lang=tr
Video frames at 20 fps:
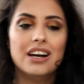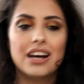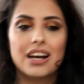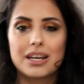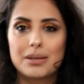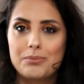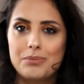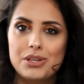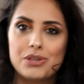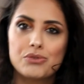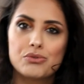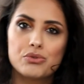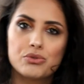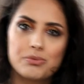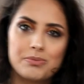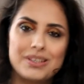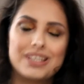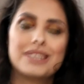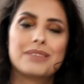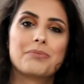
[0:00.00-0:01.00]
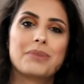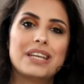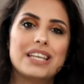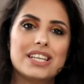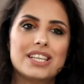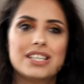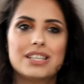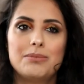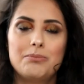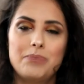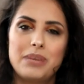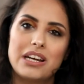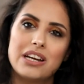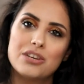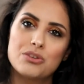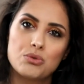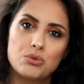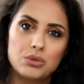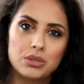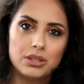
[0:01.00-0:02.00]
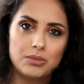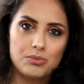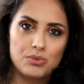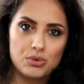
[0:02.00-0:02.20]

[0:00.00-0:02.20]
Hani bir ruj, bir rimel için birkaç kullanım